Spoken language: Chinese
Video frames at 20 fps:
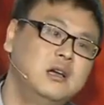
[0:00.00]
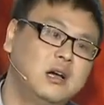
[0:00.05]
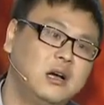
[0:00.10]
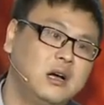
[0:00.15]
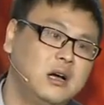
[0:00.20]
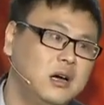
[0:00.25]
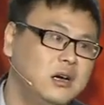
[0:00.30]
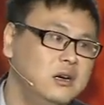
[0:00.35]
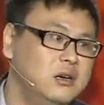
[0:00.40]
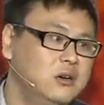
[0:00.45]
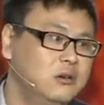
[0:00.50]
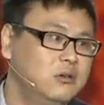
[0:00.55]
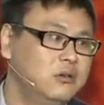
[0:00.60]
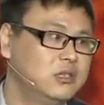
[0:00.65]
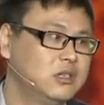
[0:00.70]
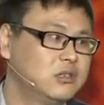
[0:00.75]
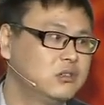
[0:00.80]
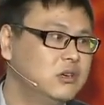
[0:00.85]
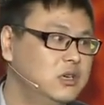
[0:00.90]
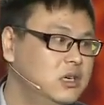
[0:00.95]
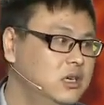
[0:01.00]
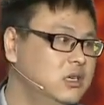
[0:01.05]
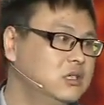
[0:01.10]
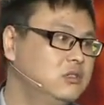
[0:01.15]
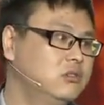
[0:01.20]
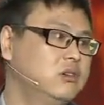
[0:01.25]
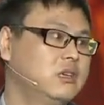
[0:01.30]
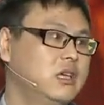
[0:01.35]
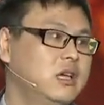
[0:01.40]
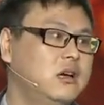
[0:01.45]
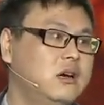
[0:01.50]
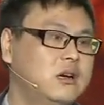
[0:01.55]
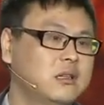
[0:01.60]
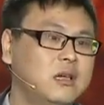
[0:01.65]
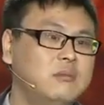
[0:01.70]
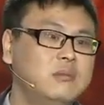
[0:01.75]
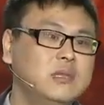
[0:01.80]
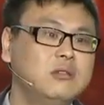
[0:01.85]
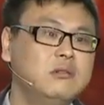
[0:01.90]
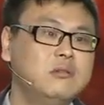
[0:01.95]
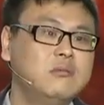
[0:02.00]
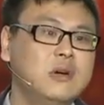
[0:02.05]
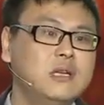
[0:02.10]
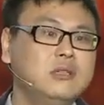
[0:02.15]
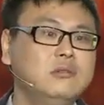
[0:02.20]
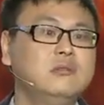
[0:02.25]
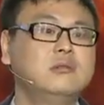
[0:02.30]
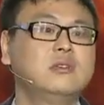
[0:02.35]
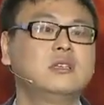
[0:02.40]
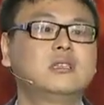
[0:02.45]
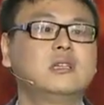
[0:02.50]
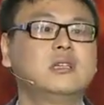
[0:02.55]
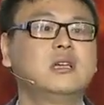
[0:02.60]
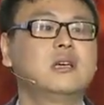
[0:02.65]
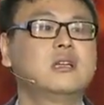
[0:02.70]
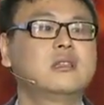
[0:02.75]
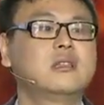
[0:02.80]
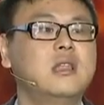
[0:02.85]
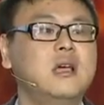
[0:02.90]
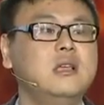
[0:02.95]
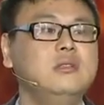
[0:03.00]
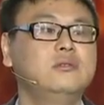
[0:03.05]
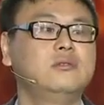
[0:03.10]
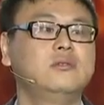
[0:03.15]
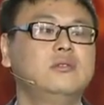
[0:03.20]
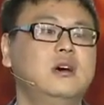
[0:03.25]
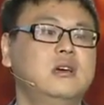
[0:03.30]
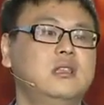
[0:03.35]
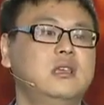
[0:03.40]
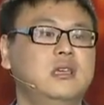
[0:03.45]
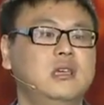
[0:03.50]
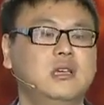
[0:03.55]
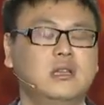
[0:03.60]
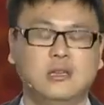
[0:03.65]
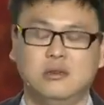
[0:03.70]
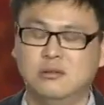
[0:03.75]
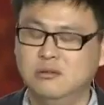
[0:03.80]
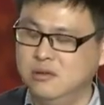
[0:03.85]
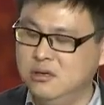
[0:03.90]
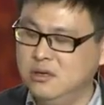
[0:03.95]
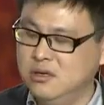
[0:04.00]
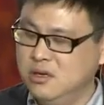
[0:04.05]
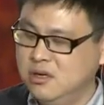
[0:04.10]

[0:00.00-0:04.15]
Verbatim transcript: 啊，或者说合作也好，他们都关注的是一个单渠道的引流。